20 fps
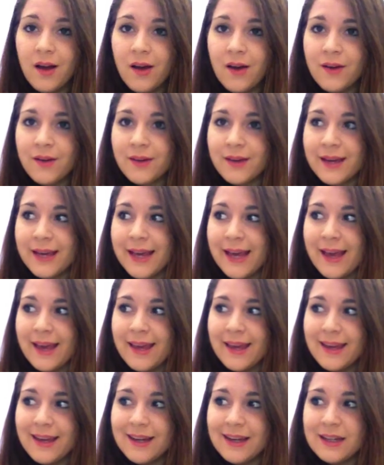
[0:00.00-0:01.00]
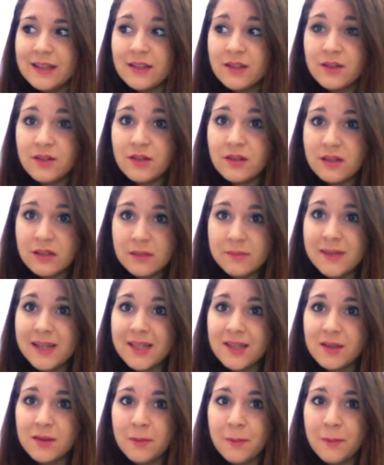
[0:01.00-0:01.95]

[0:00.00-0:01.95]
Ok, adesso la smetto